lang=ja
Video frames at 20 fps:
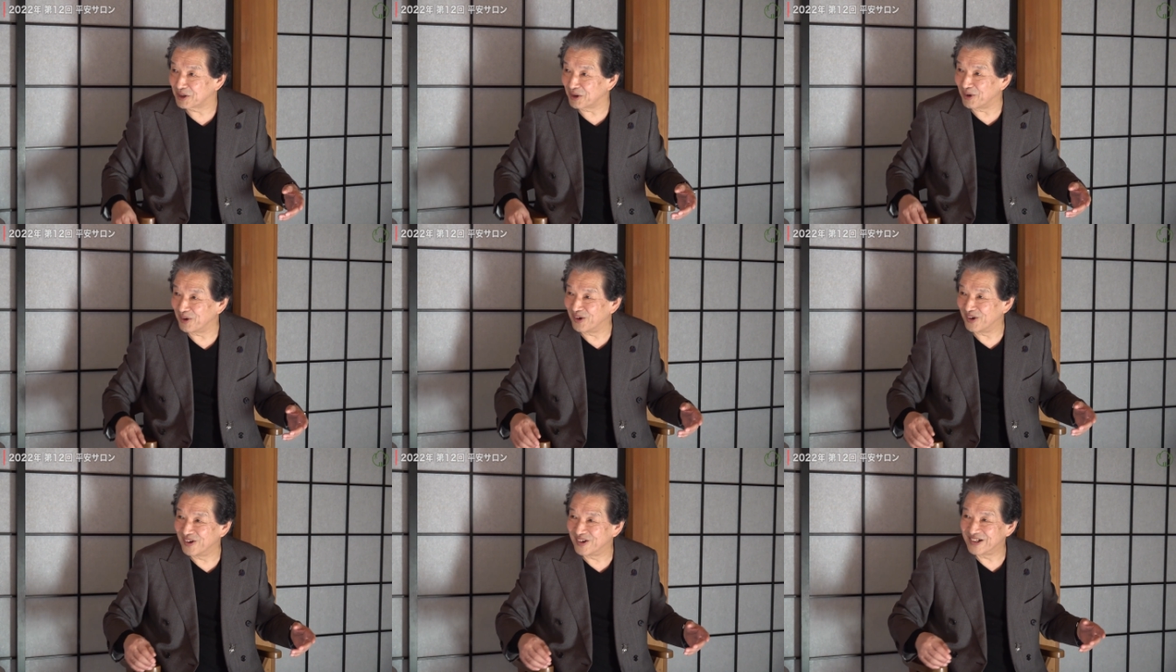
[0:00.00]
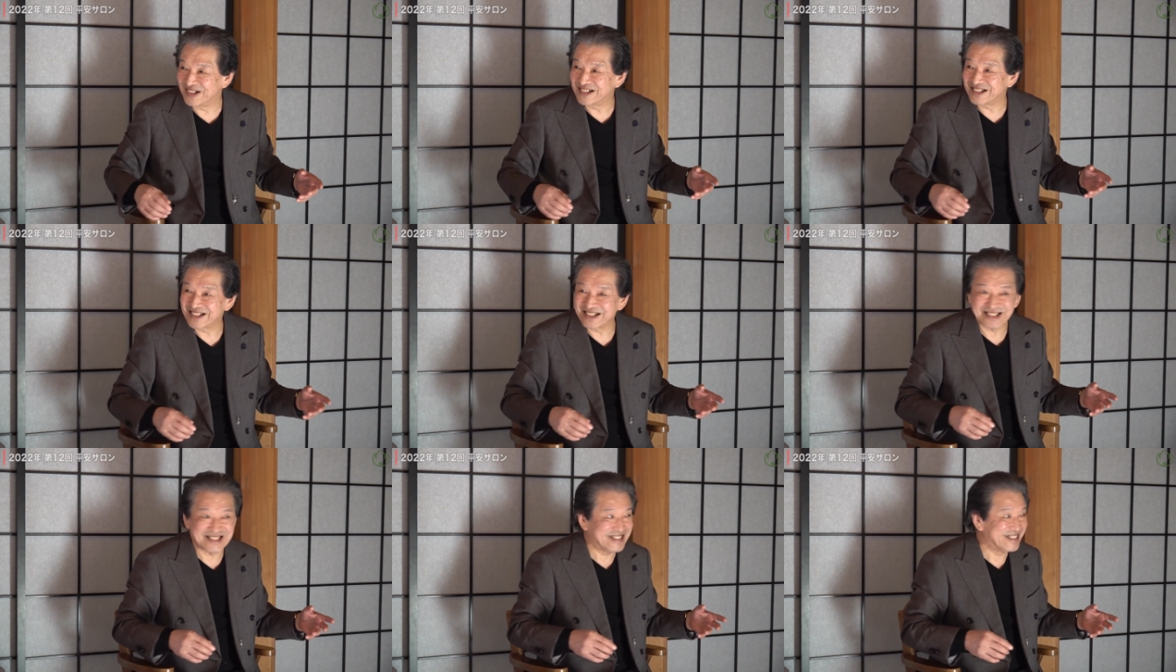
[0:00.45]
その
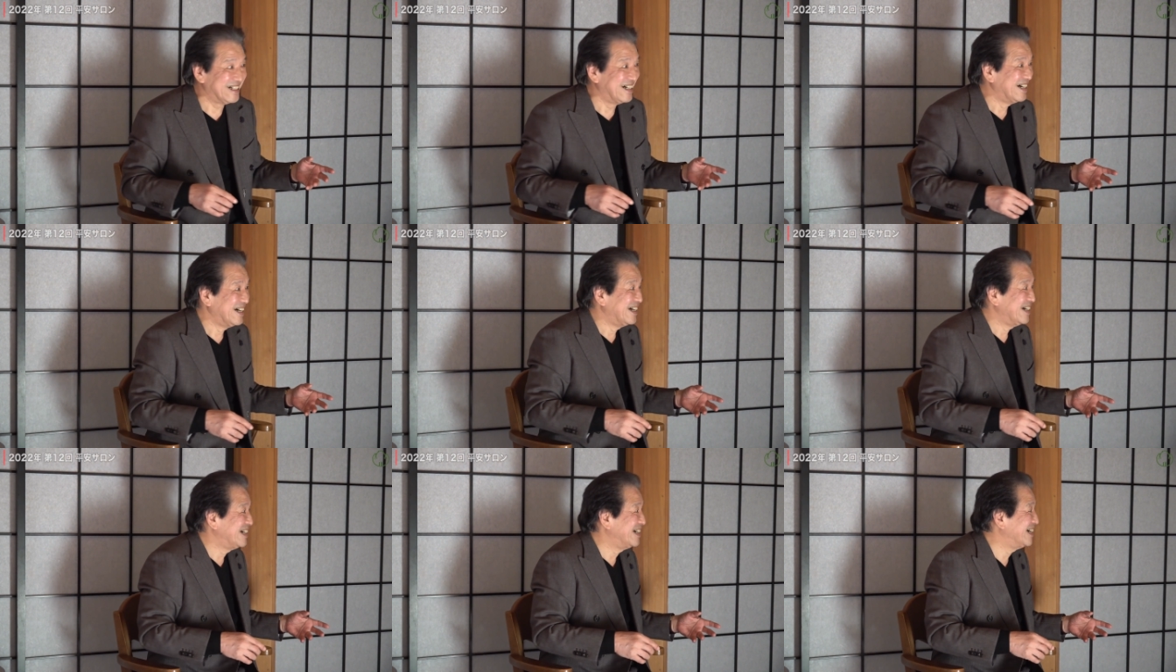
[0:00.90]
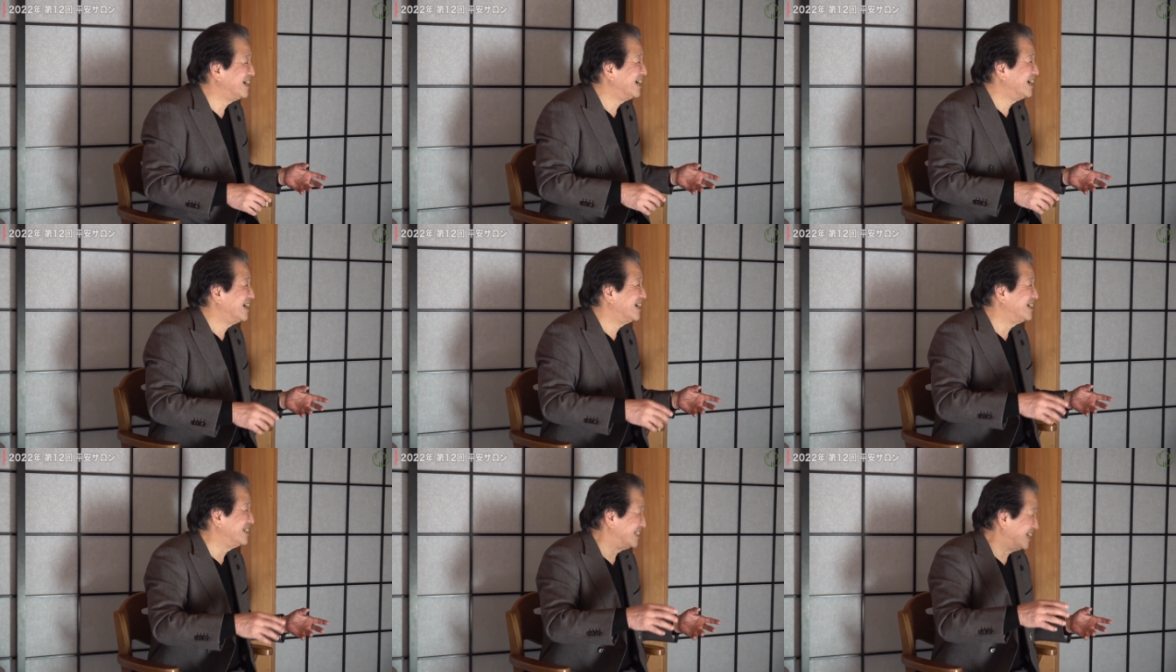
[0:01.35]

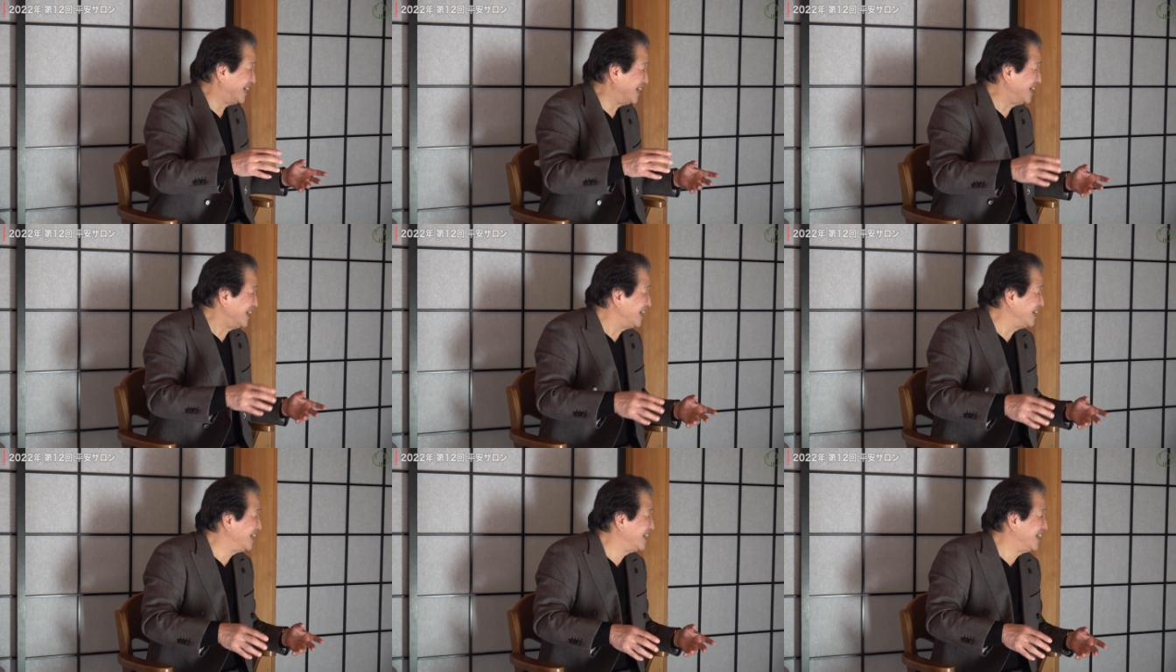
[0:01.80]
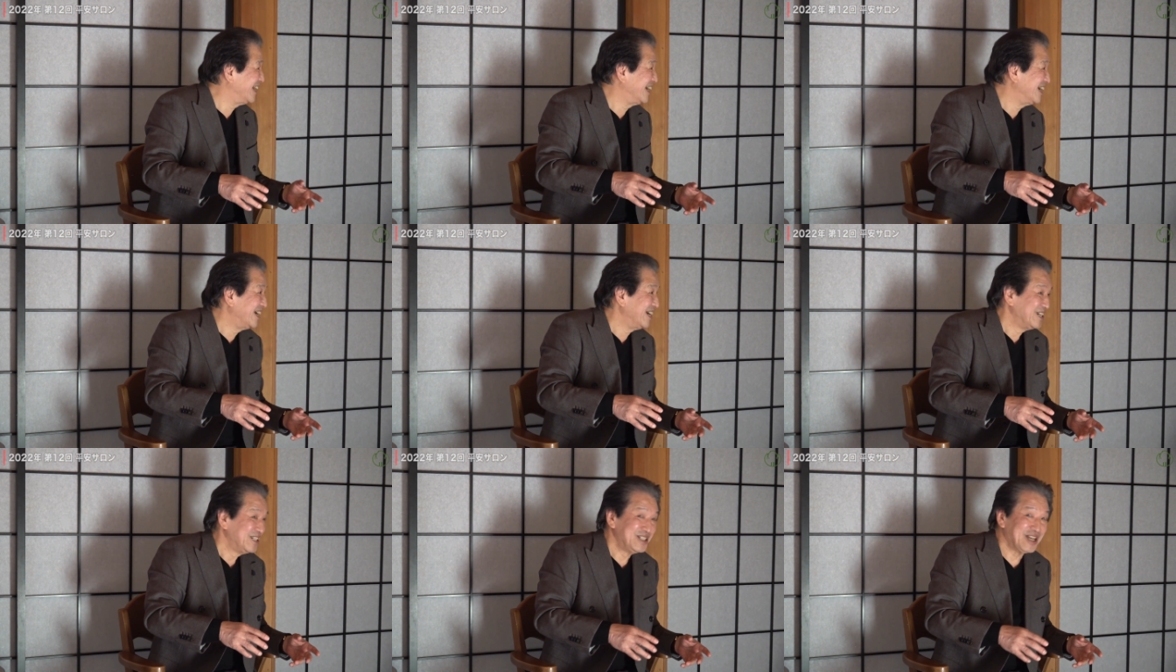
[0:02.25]
ね
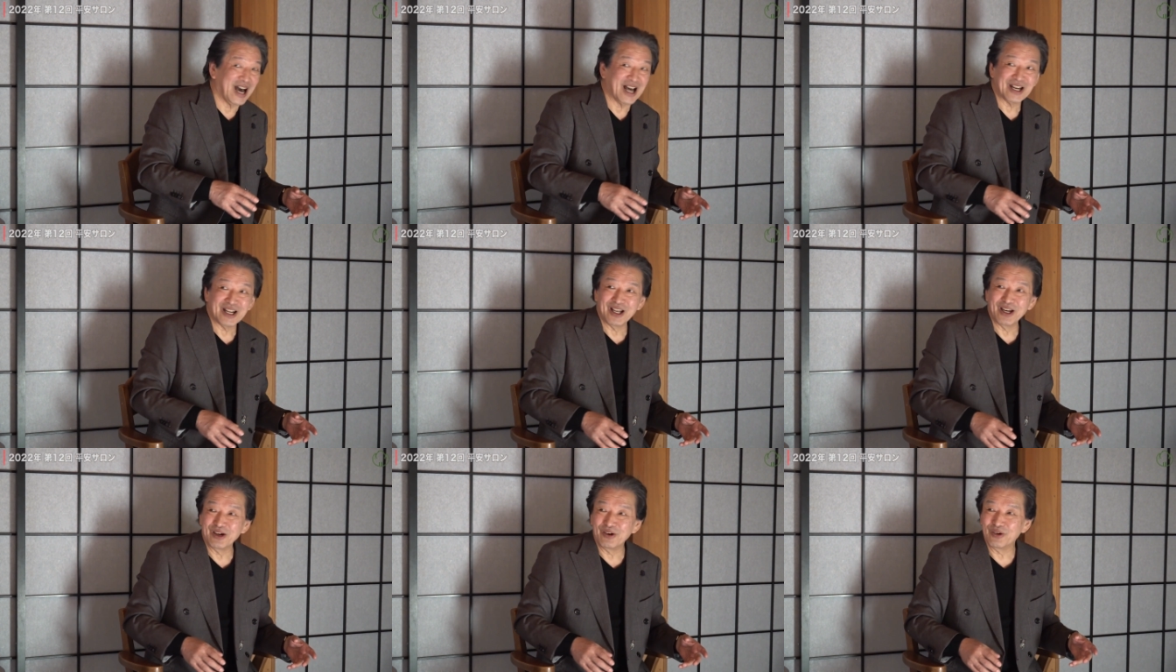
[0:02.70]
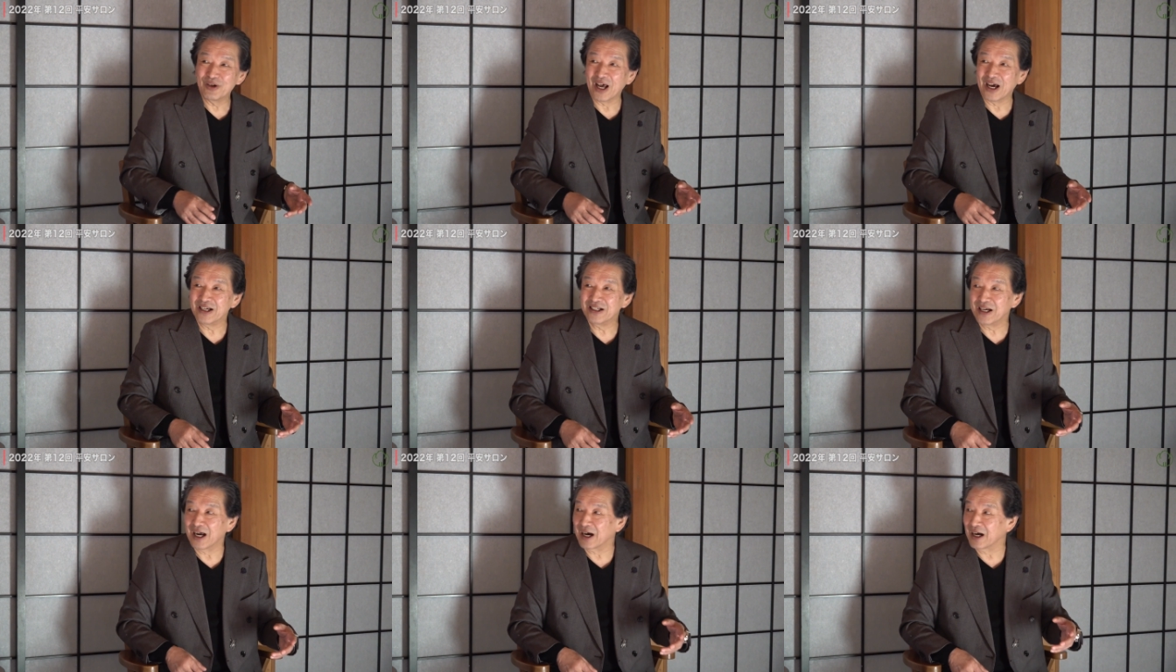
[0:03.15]
屋根の
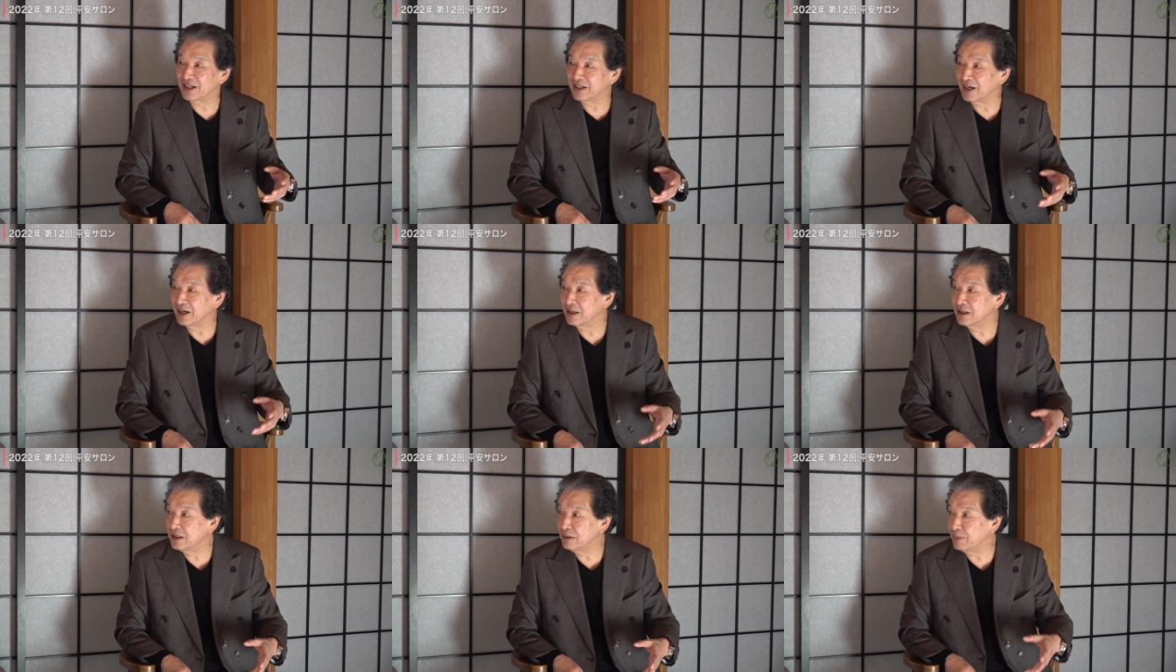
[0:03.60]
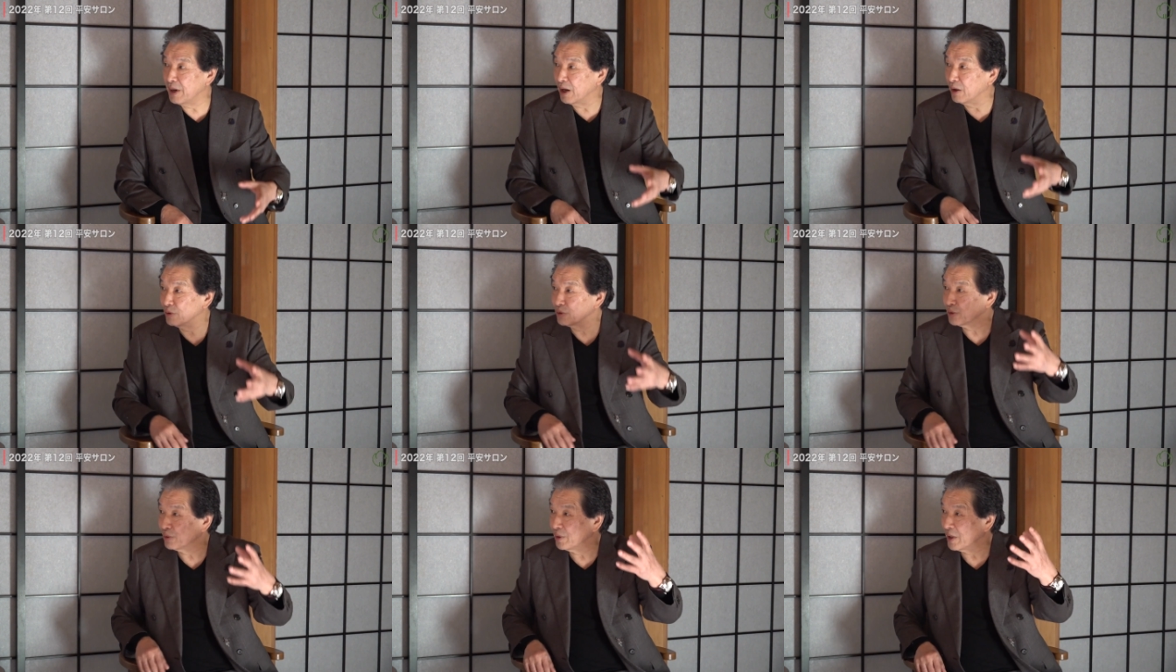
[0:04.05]
ない中で
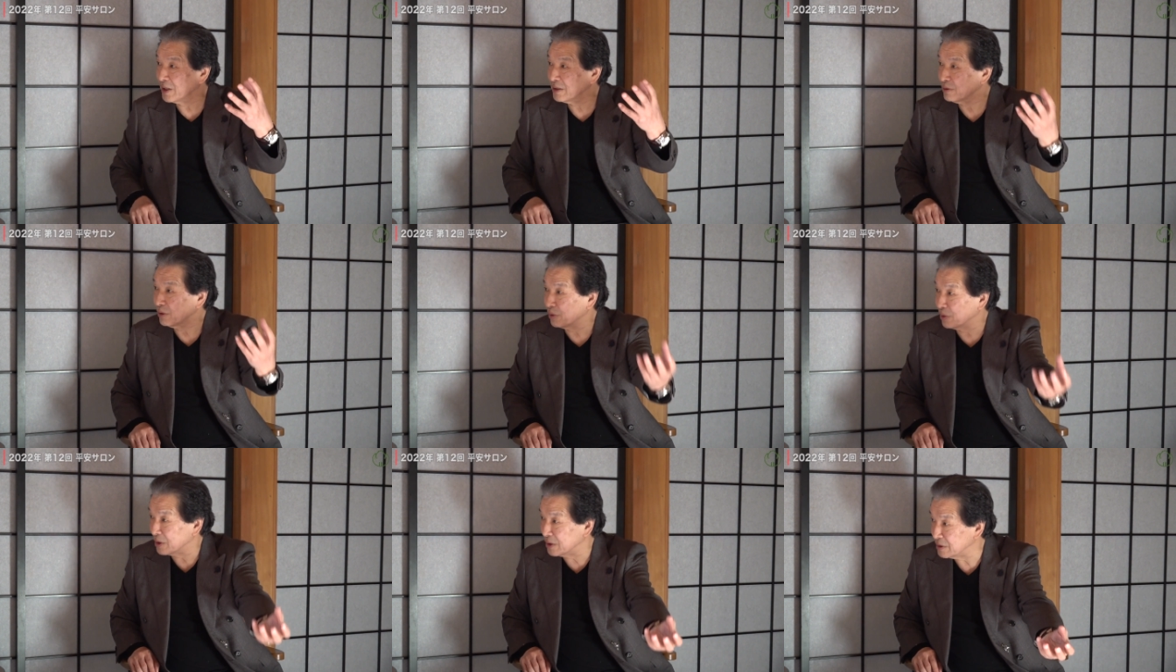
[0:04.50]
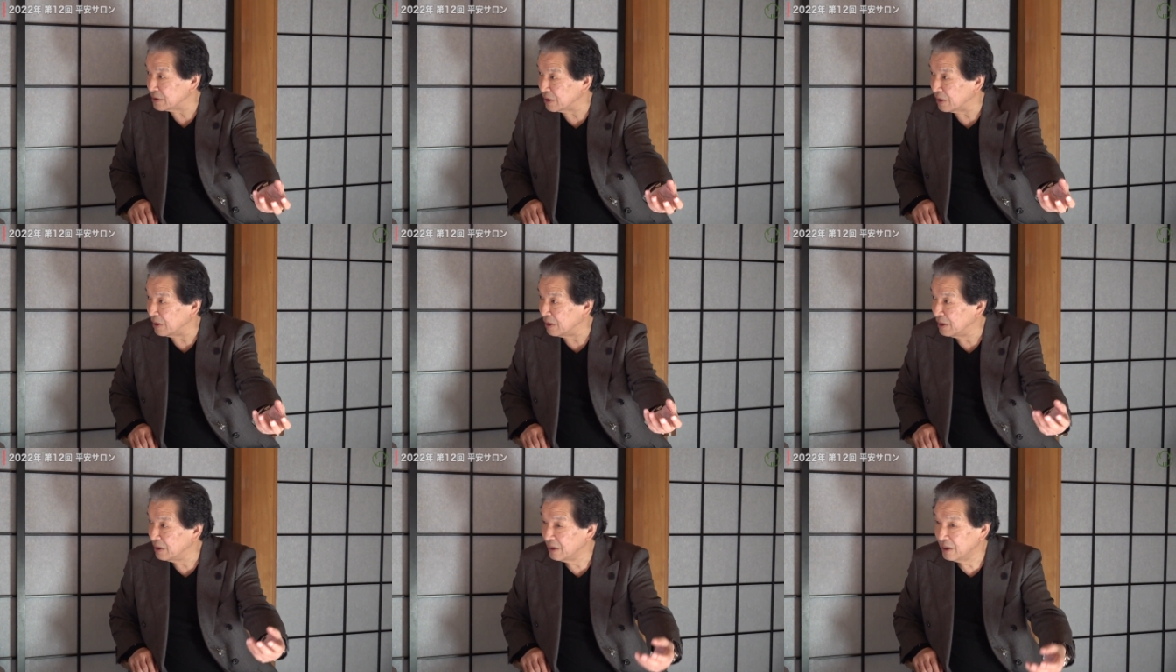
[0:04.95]
姫事をやっとるんですよ。